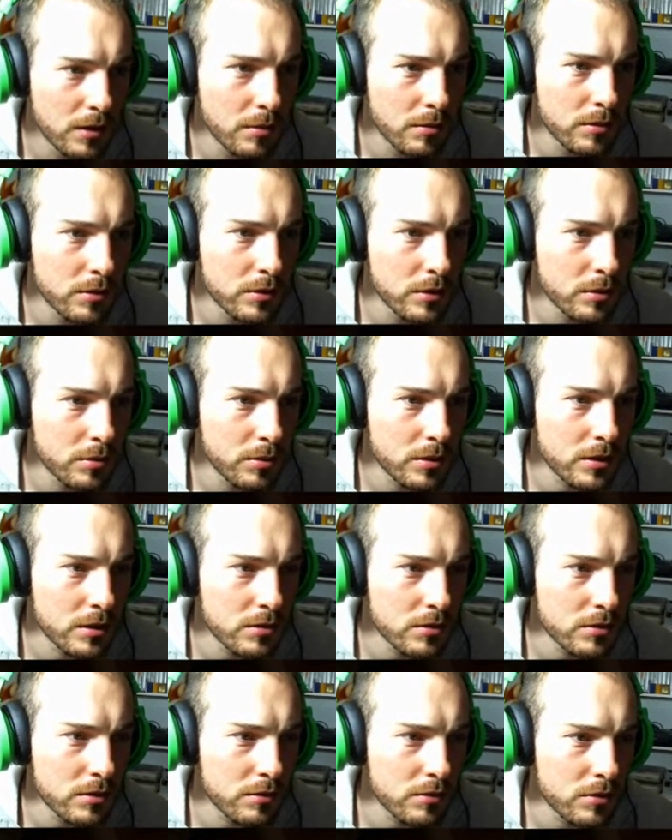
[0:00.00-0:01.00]
Pour ça, la première
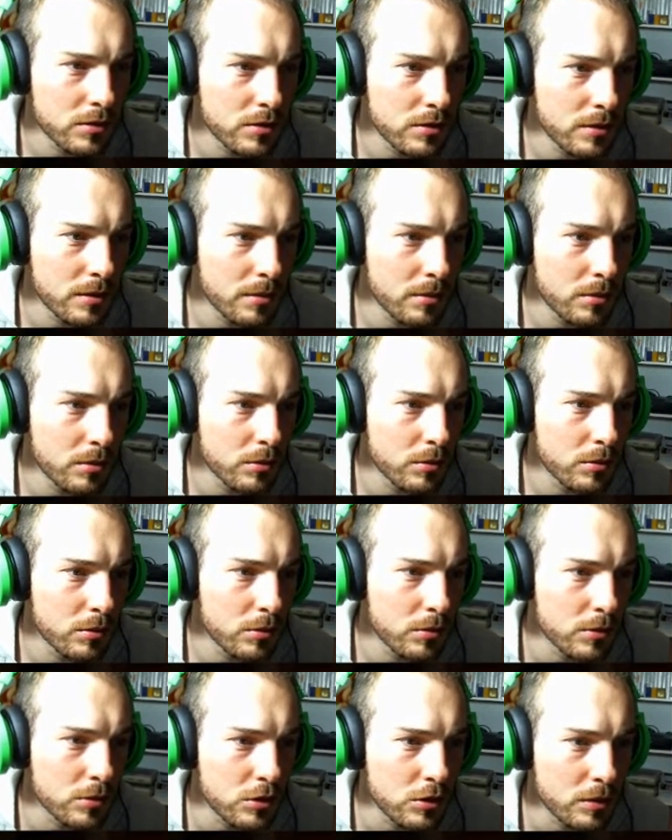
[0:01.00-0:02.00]
garçon fonctionne sur rapport de
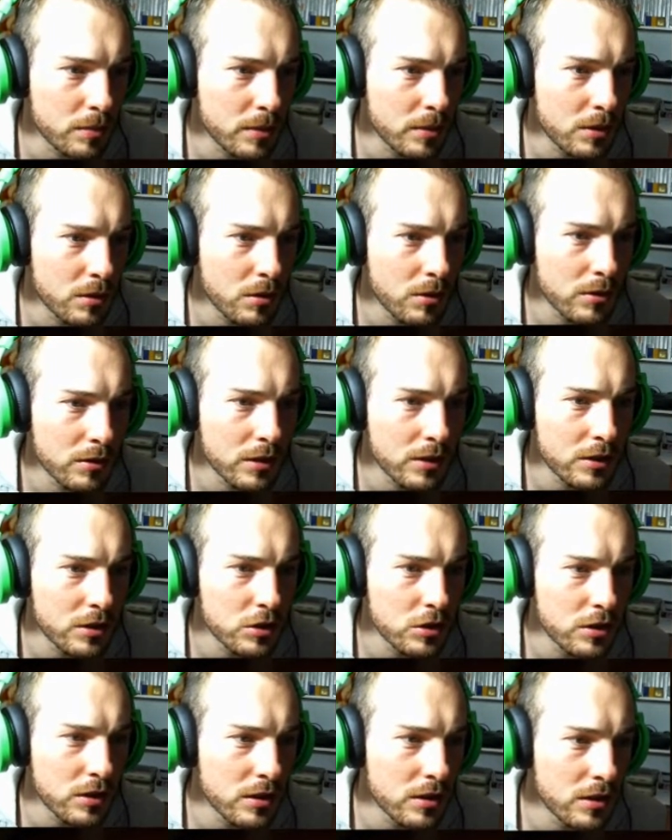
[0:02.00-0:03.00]
comportement. J'ai surpris Edouard en train
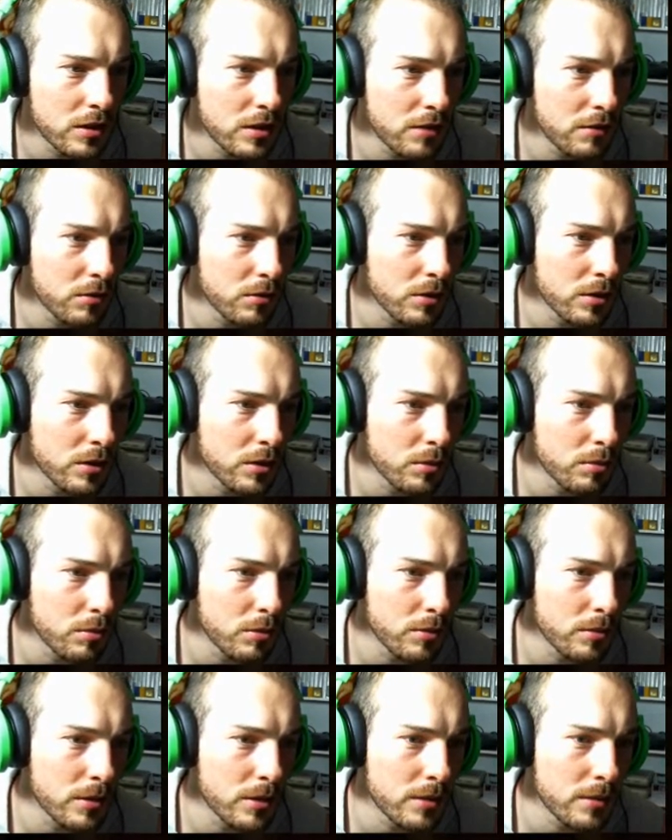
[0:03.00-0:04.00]
d'agiter un des livres de Nathan pour
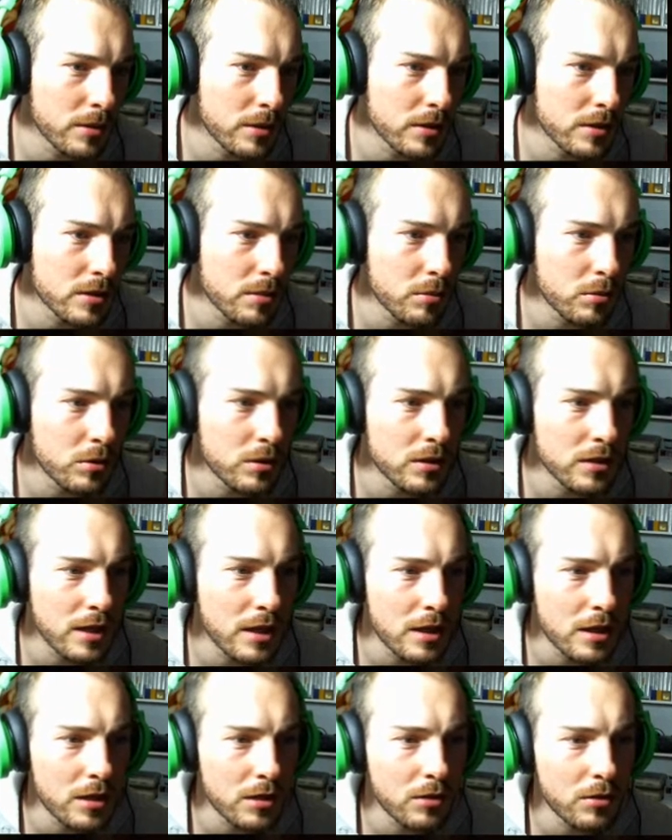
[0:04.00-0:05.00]
l'embêter. Malgré sa petite taille,
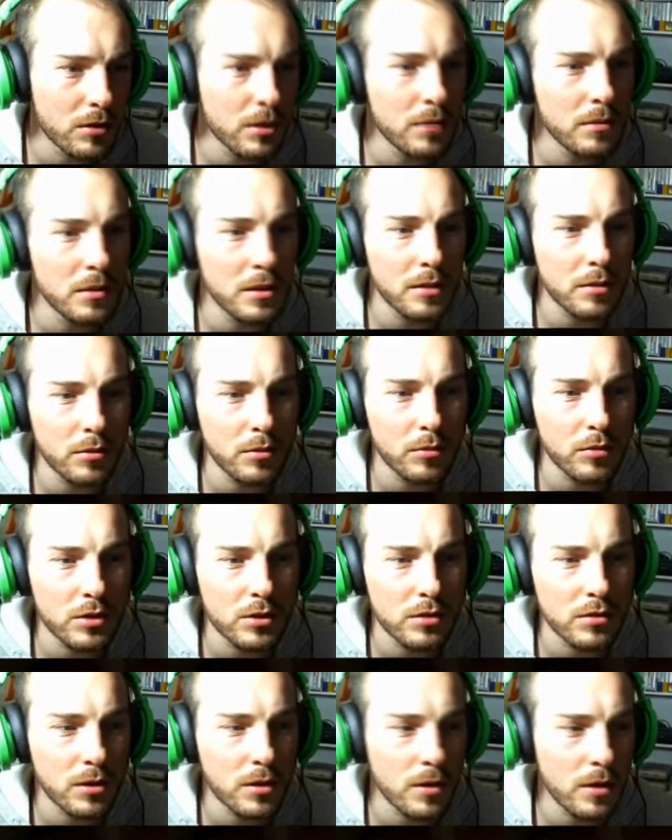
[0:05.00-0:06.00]
Nathan a immédiatement bondi
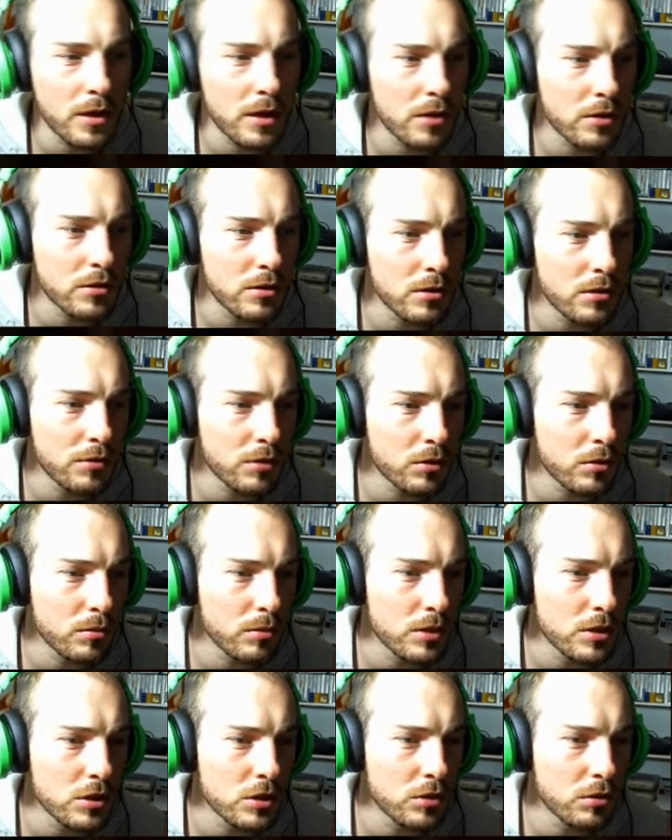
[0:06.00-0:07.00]
sur Edouard et a réussi à le faire
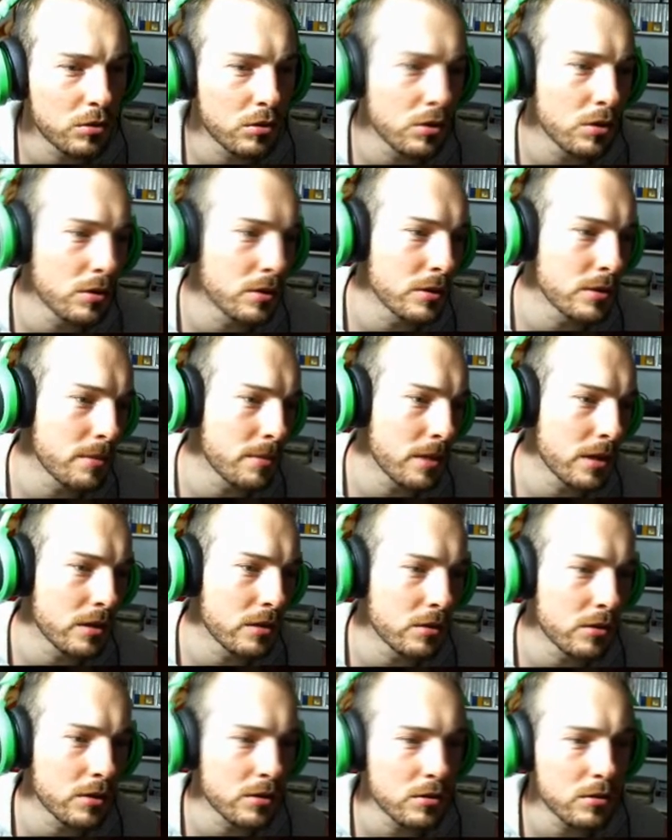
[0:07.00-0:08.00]
tomber. J'ai couru à séparer les
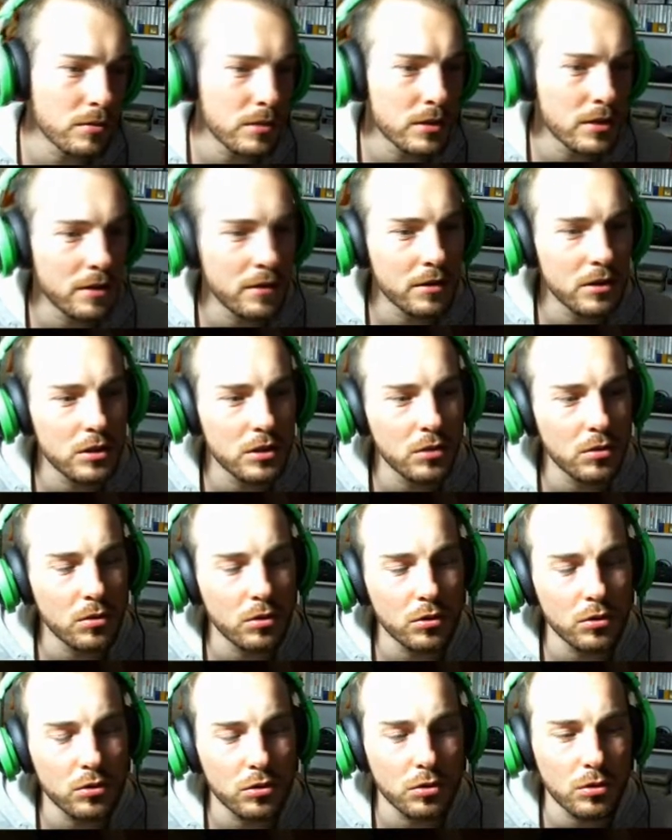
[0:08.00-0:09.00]
deux garçons, mais il avait déjà eu le
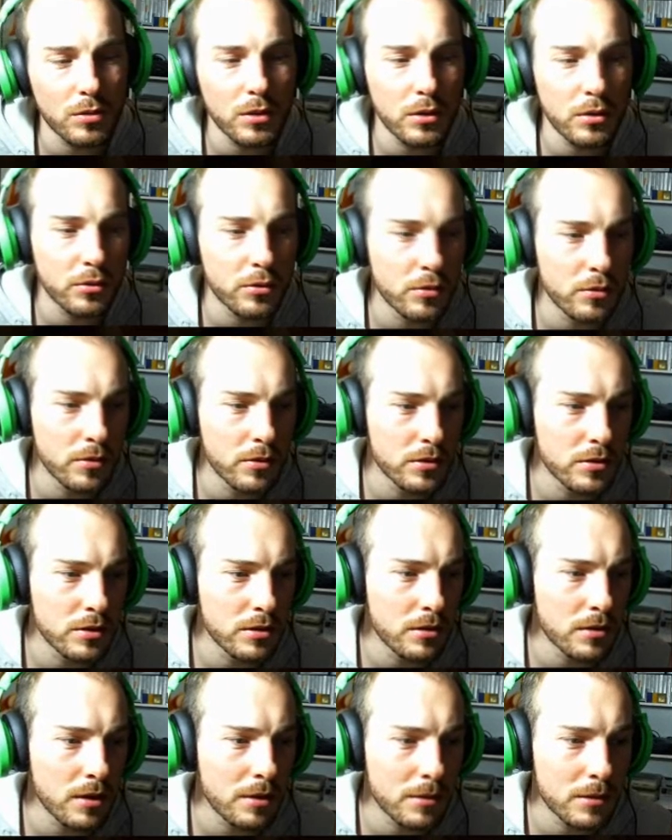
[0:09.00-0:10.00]
temps de se rouer de coups. cest un
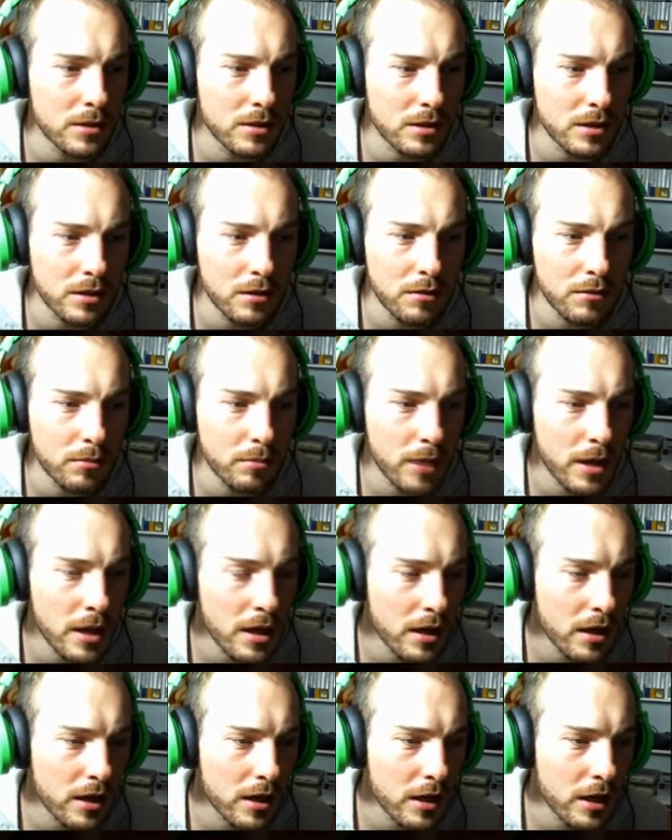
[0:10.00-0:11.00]
dire l'administratif
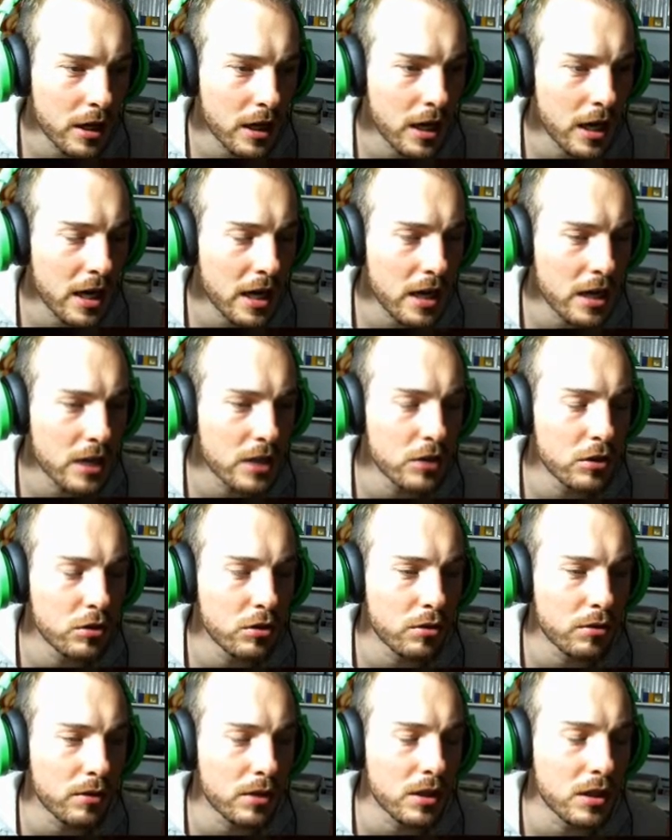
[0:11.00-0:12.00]
père rien de
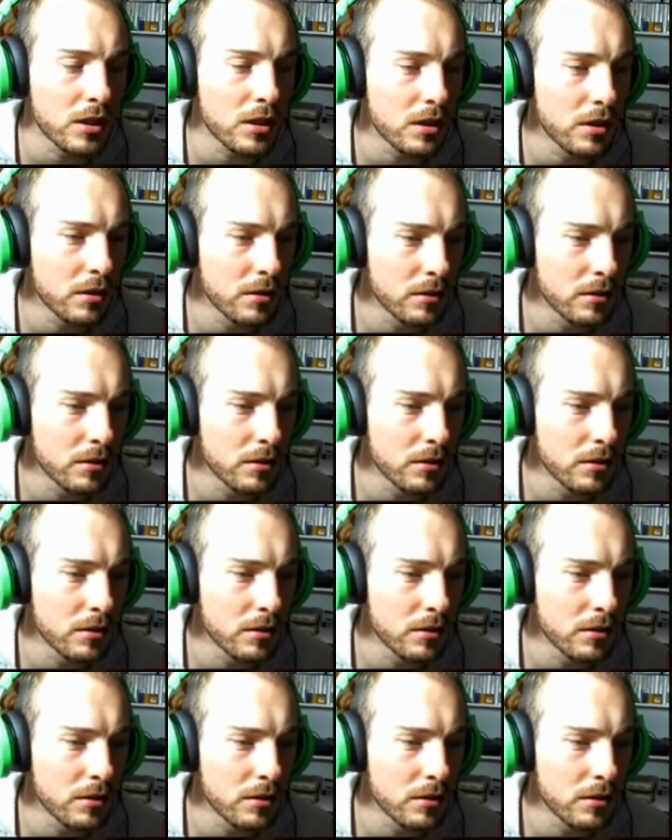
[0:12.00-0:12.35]
fille.